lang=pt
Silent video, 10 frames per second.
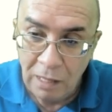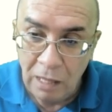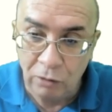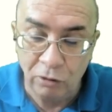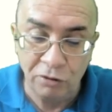
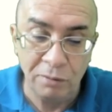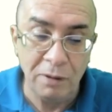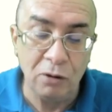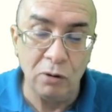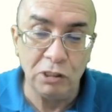Eu quero
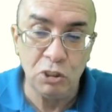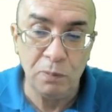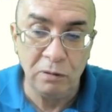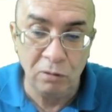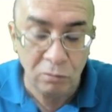saber quantas
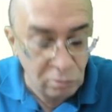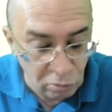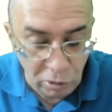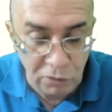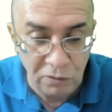
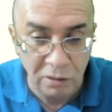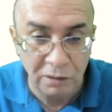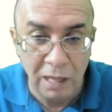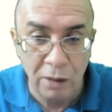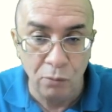pessoas
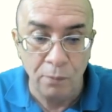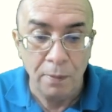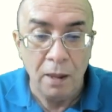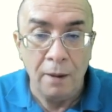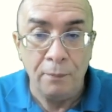visitaram
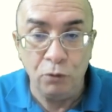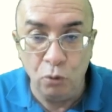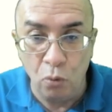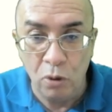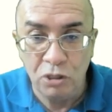
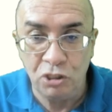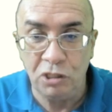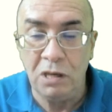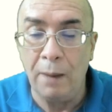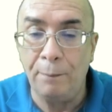duas
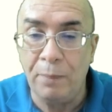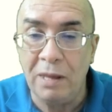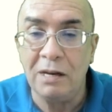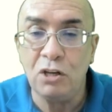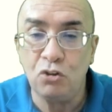e
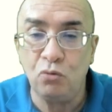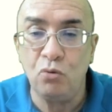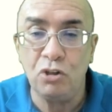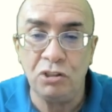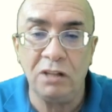apenas
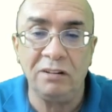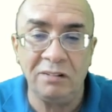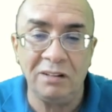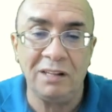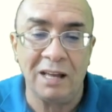duas dessas
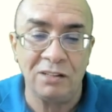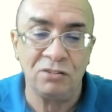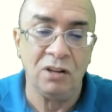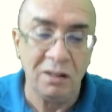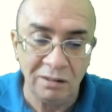
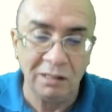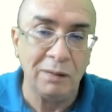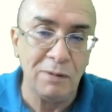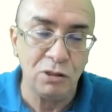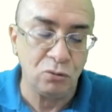cidades.
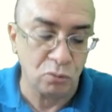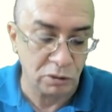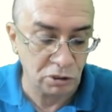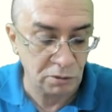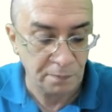Exatamente
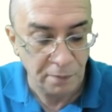duas.